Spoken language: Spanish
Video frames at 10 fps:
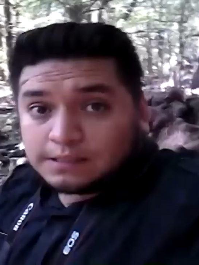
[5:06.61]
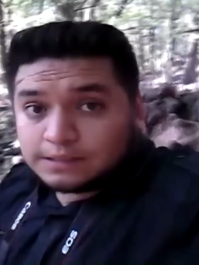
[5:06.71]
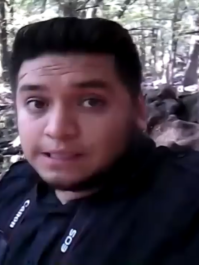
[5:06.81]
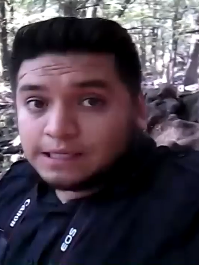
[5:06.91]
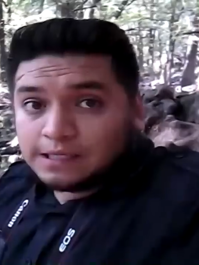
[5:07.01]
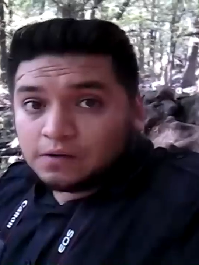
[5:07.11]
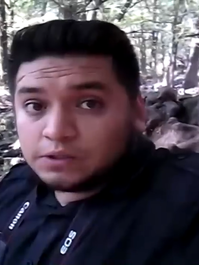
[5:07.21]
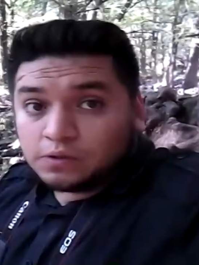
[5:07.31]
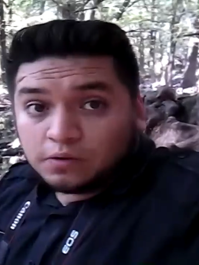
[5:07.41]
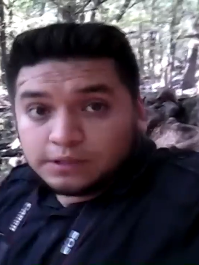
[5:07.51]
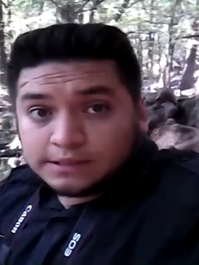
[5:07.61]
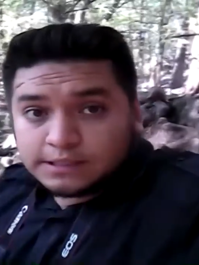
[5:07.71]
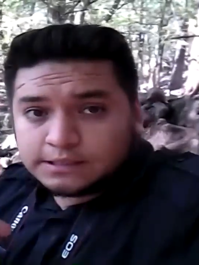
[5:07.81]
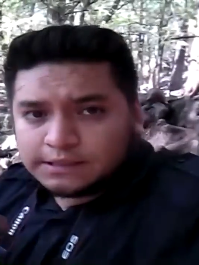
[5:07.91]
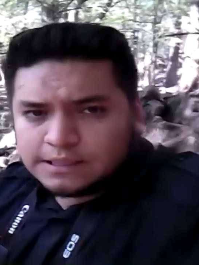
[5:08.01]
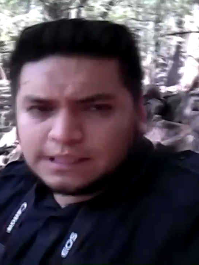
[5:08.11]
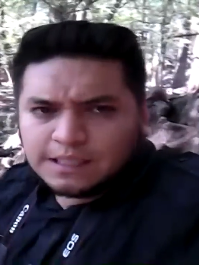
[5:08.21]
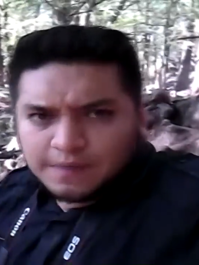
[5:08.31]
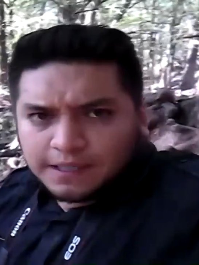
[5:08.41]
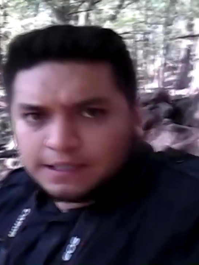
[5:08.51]
este, los dejo con estas
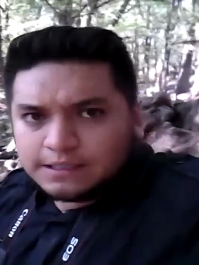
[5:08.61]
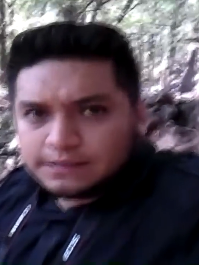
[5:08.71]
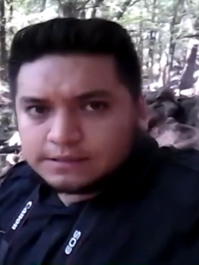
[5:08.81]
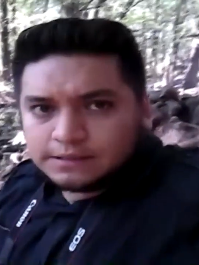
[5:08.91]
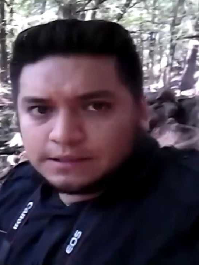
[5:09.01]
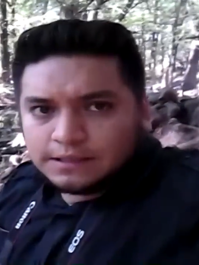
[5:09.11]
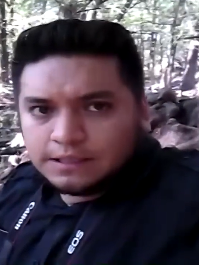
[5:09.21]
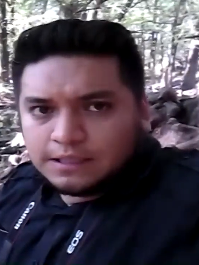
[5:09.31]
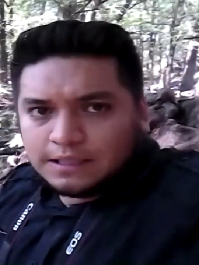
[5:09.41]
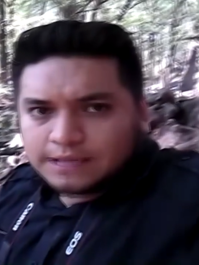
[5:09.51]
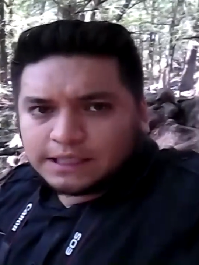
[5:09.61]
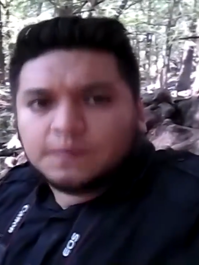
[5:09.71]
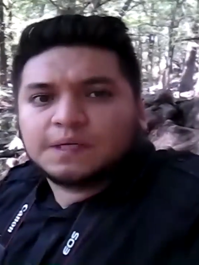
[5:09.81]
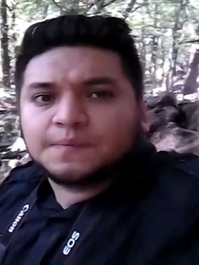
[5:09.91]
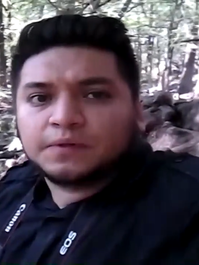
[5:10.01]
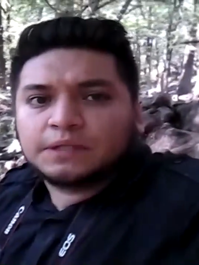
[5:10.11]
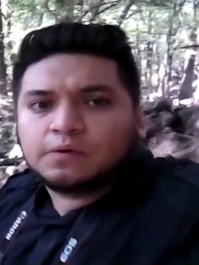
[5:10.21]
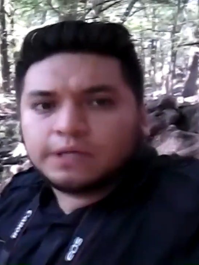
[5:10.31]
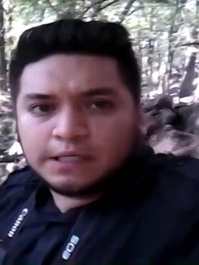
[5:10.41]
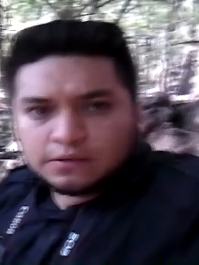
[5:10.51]
imágenes. Y hasta aquí mi
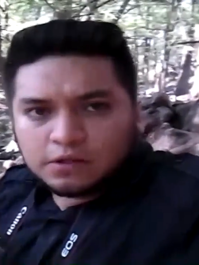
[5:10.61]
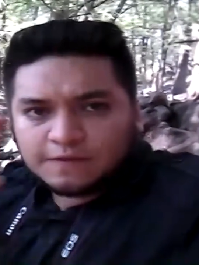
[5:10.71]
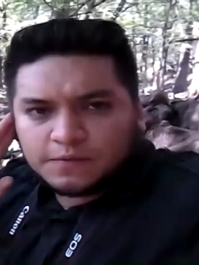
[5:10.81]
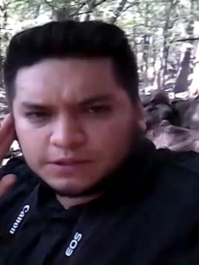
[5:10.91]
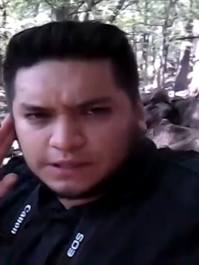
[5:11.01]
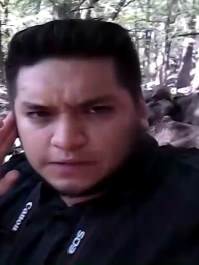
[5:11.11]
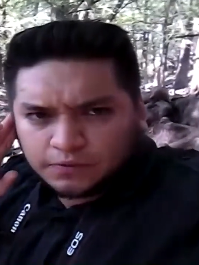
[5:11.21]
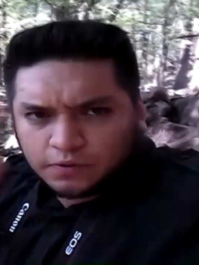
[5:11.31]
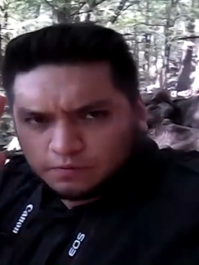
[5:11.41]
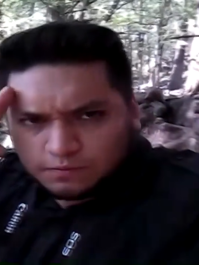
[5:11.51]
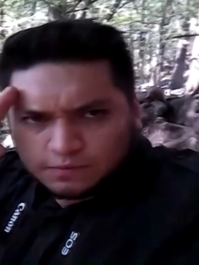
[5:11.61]
reporte, Joaquín. Nos vemos en el estudio.